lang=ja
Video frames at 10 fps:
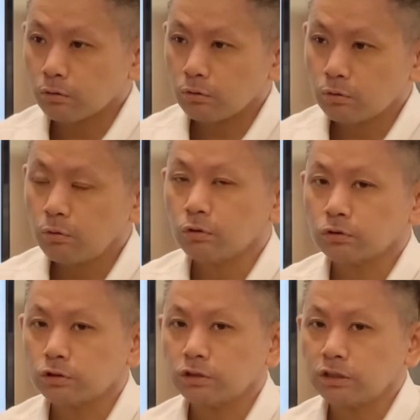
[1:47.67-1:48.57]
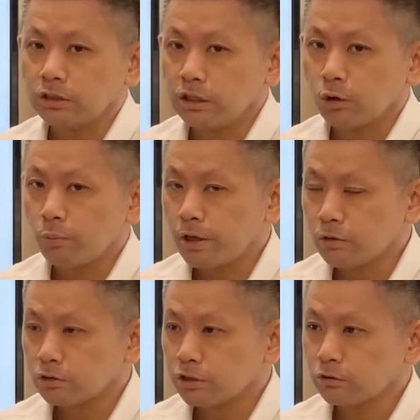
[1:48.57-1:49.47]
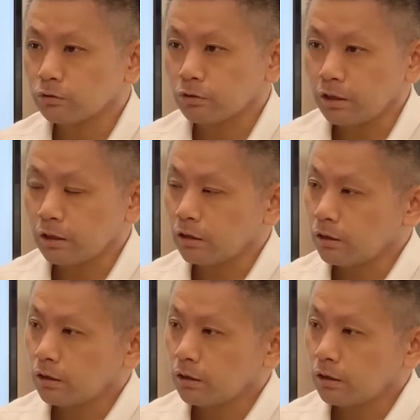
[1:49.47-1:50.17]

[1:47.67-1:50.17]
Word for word: も中心にこう勉強してるので、